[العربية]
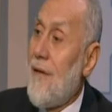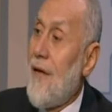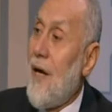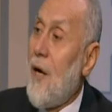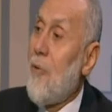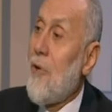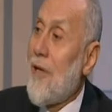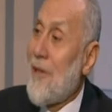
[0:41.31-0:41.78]

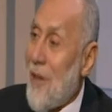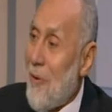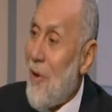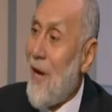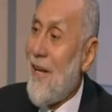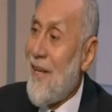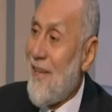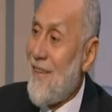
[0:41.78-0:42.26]
أو
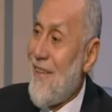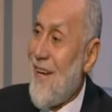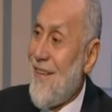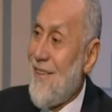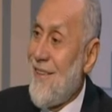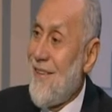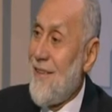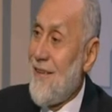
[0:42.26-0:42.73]
يتواجد
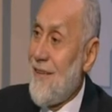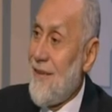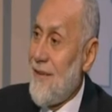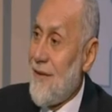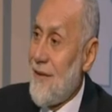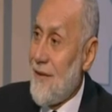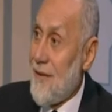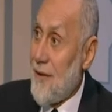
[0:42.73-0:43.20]
يعني
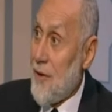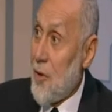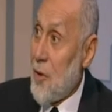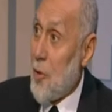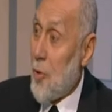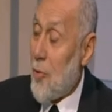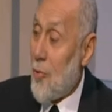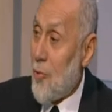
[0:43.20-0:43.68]

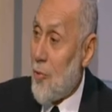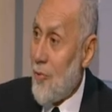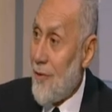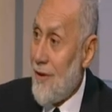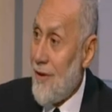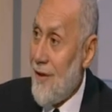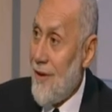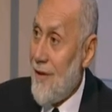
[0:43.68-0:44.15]
يخرج
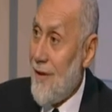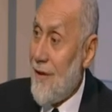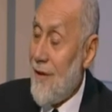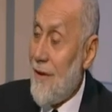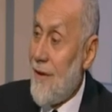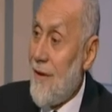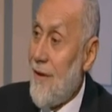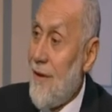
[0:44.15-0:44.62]

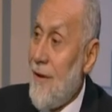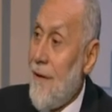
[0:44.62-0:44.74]
ها؟